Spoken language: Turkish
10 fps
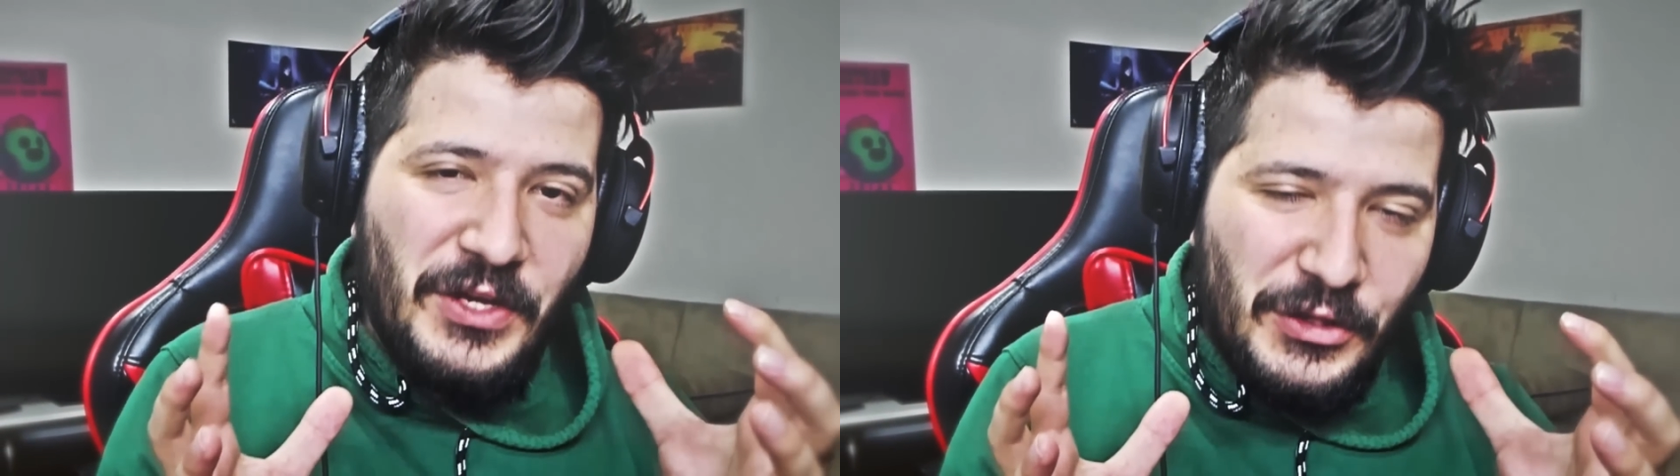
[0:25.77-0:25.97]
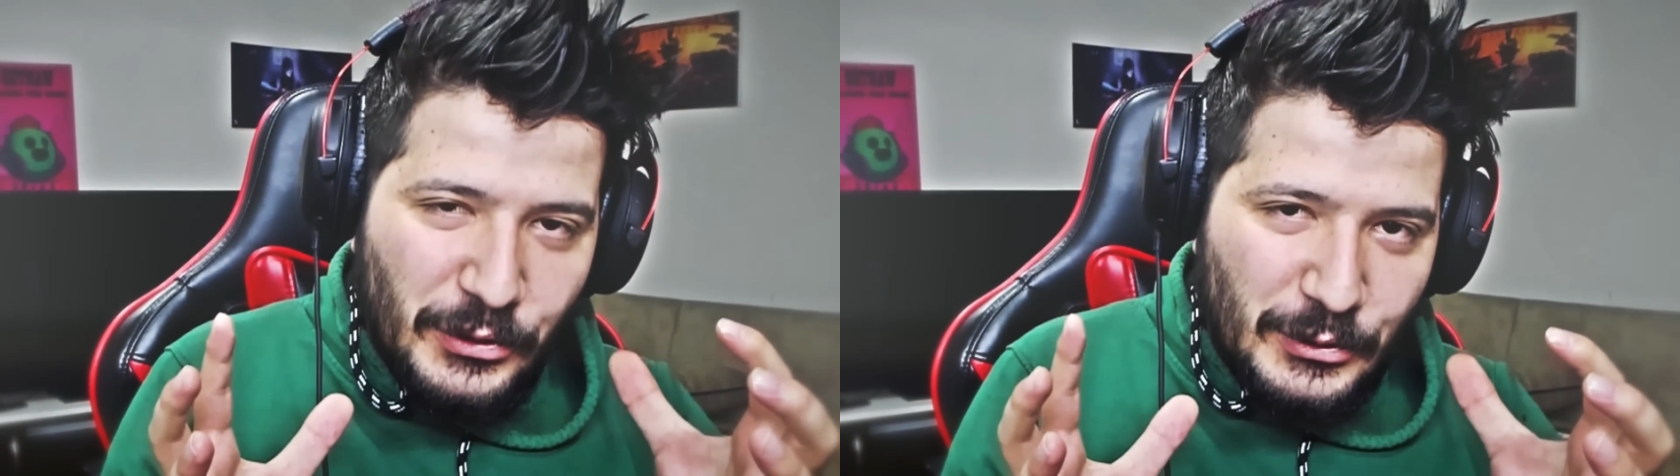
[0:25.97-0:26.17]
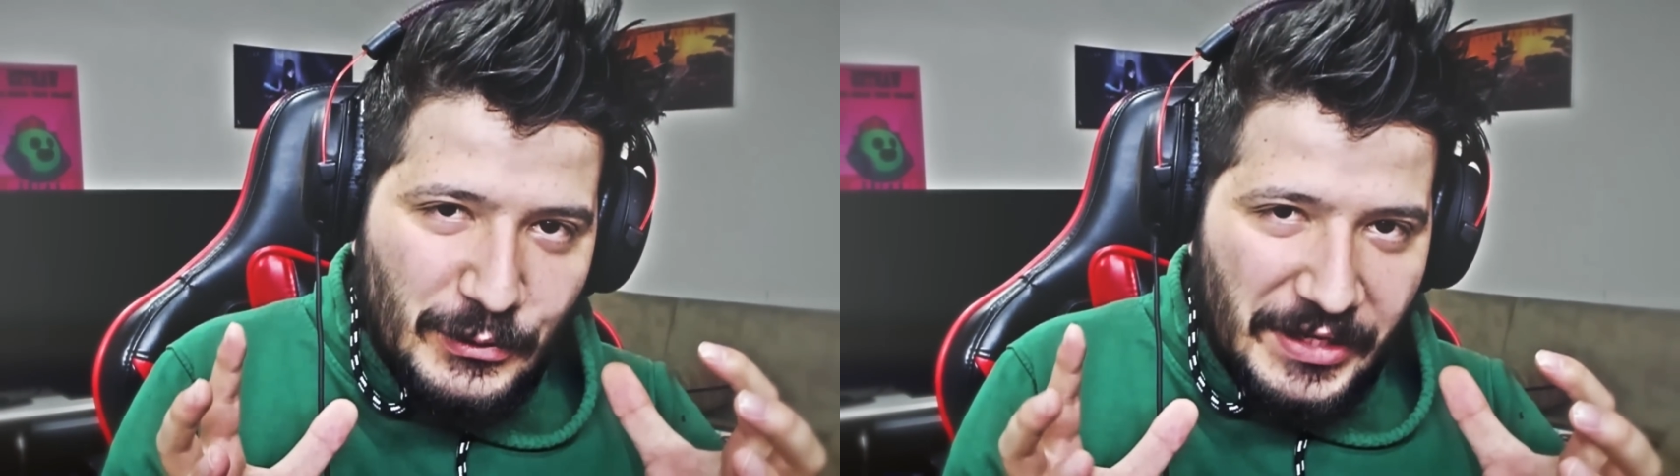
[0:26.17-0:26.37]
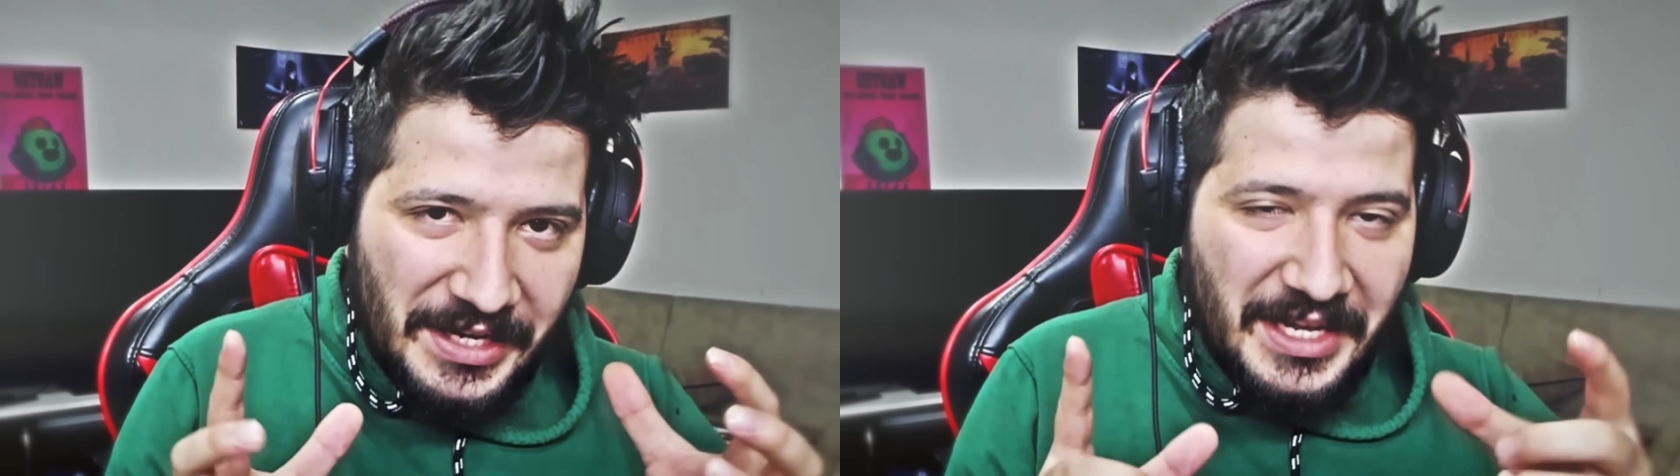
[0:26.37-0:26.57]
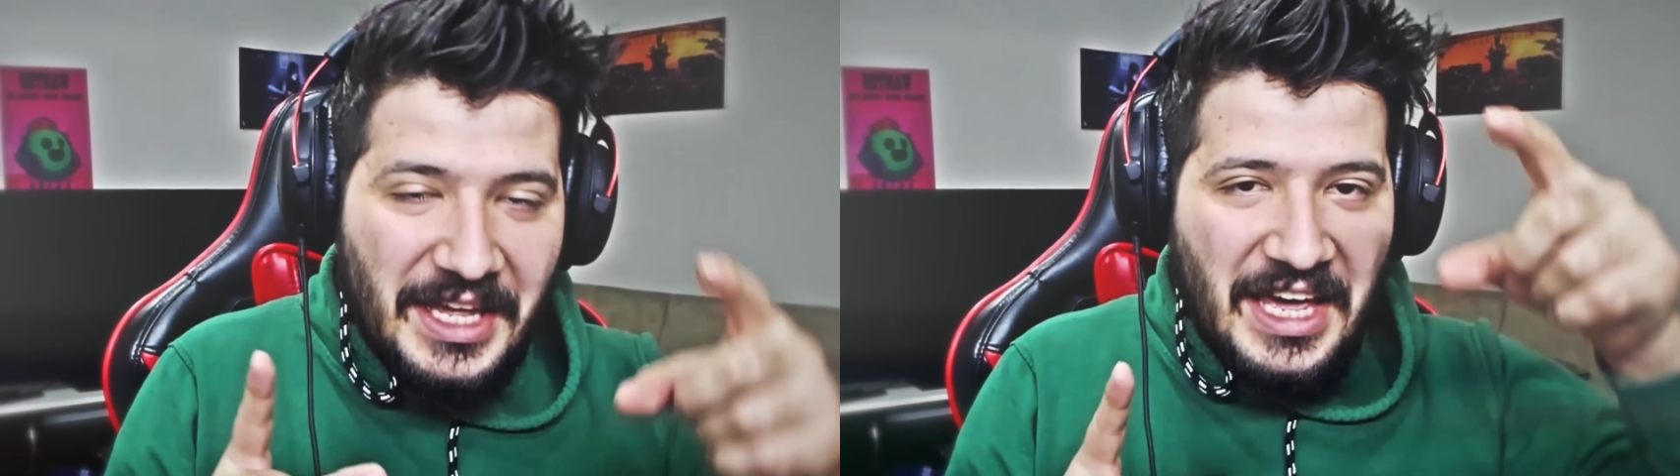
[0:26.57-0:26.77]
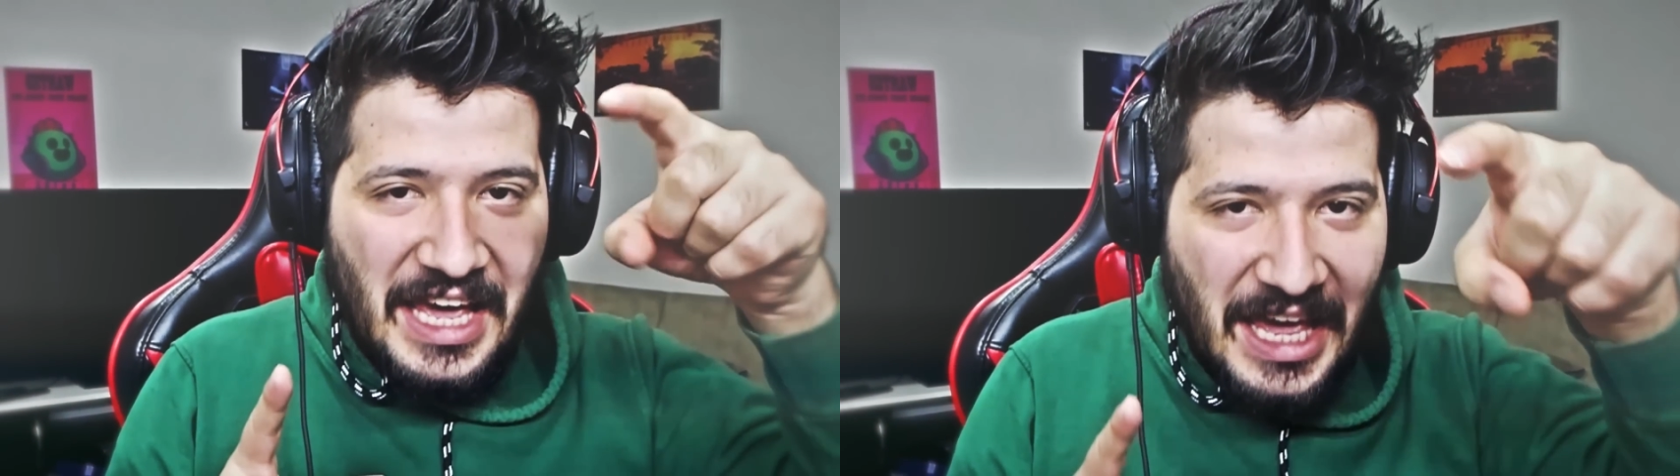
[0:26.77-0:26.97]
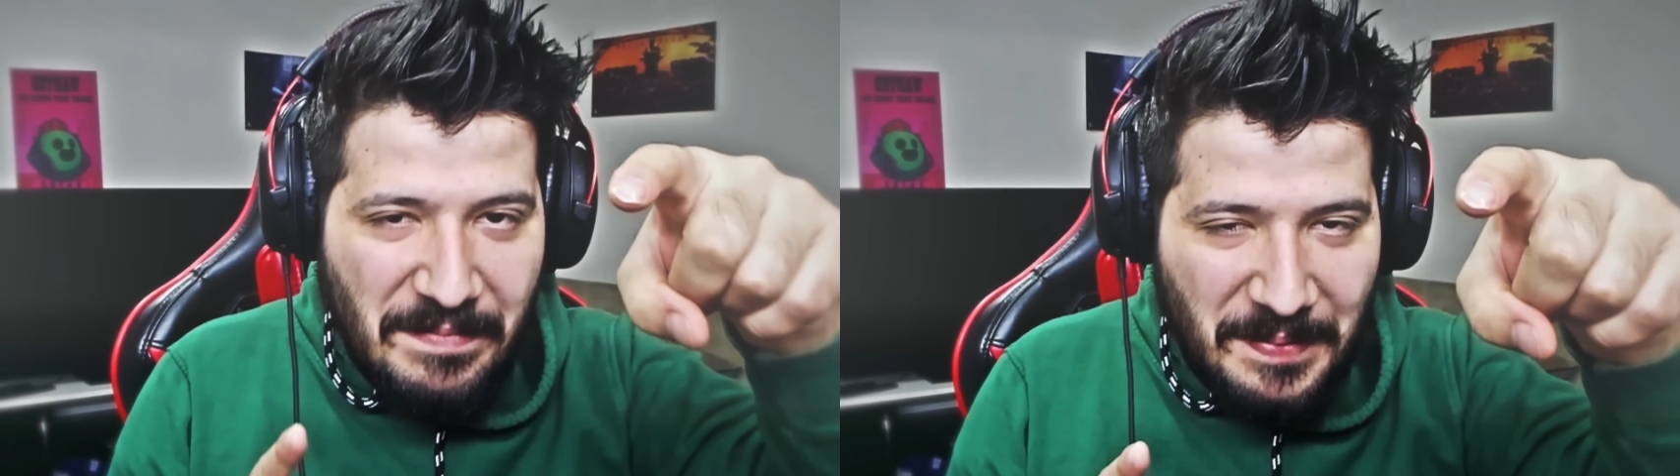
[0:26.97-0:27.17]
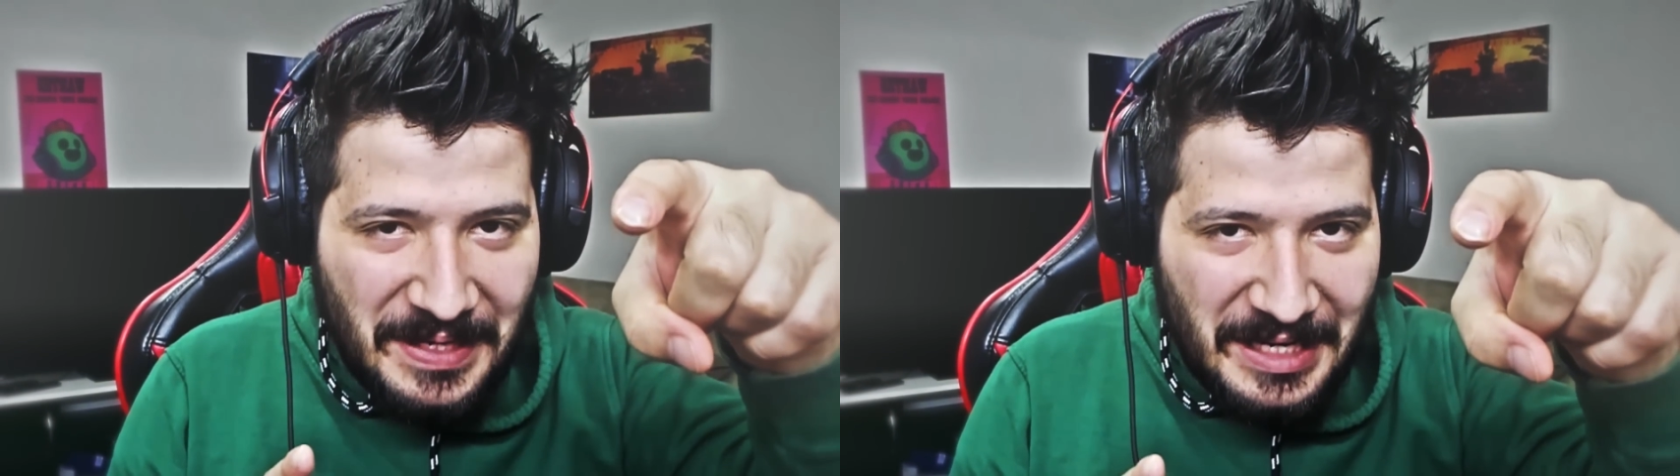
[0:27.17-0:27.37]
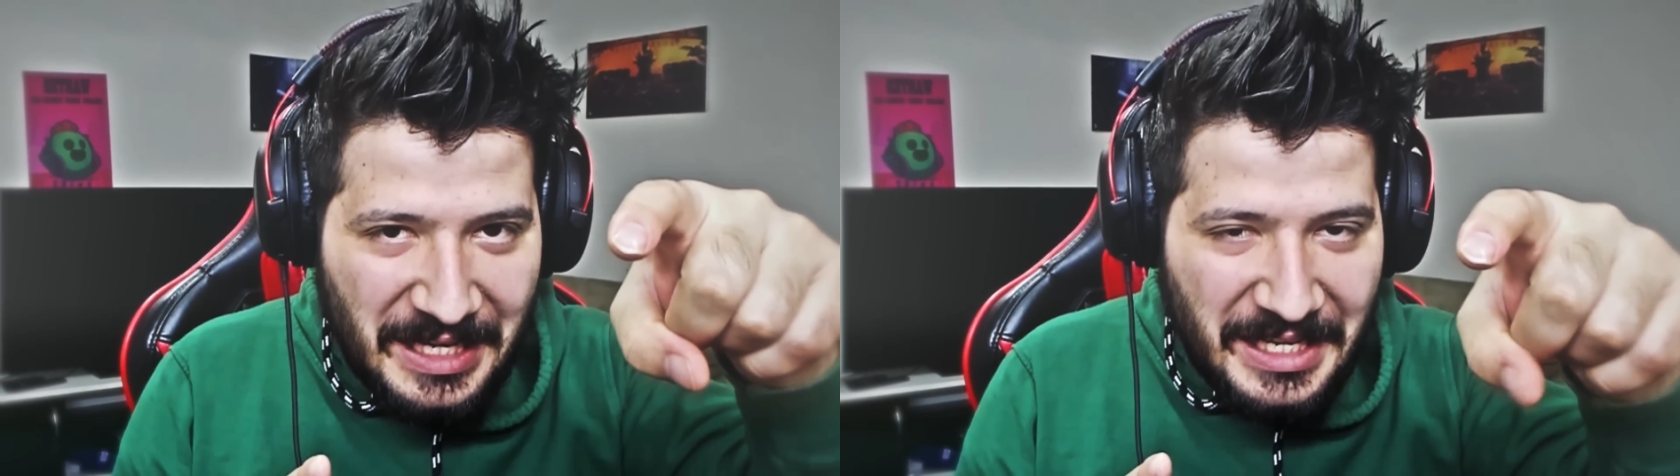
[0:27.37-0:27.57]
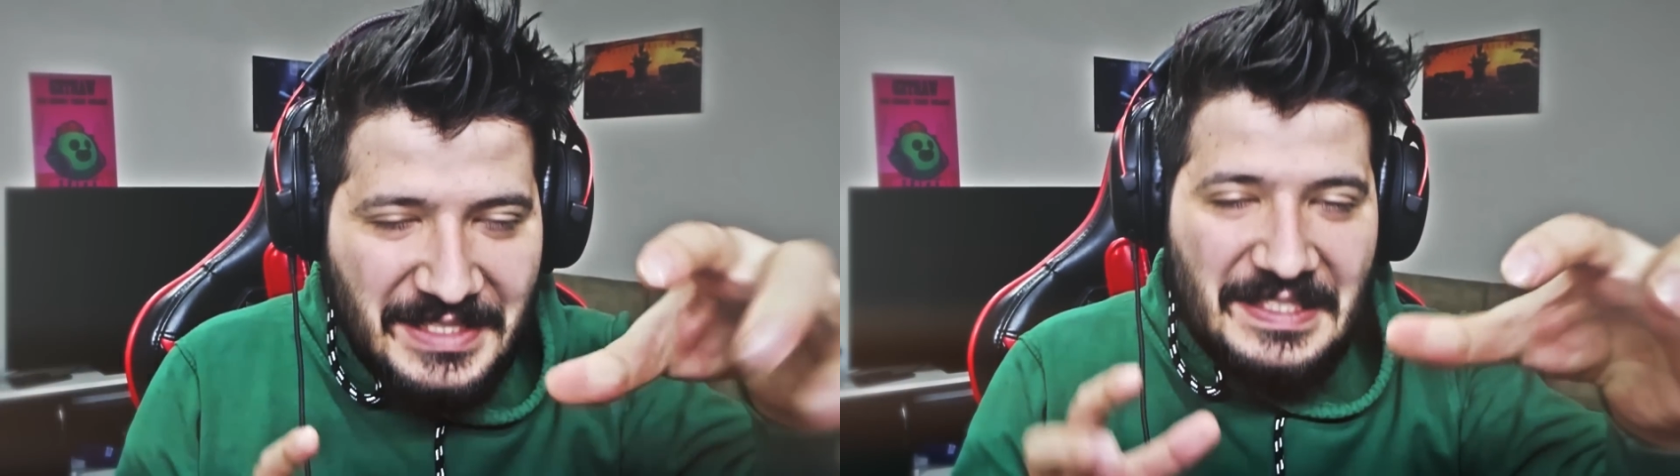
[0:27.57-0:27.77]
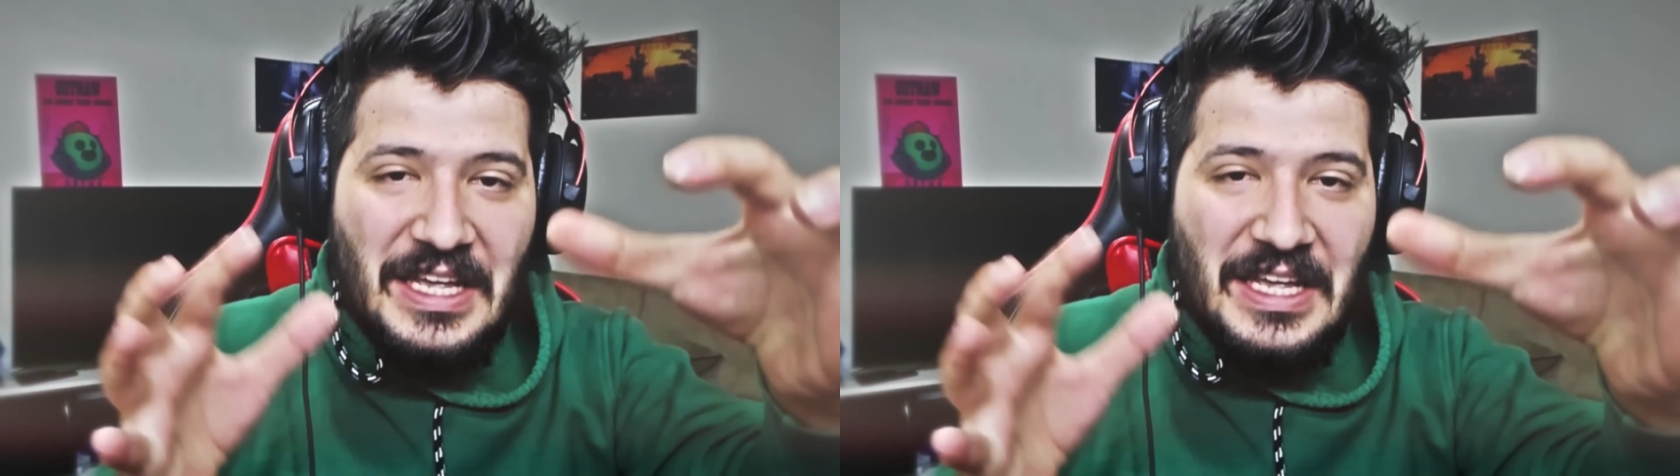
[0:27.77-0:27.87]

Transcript: videosuna hepiniz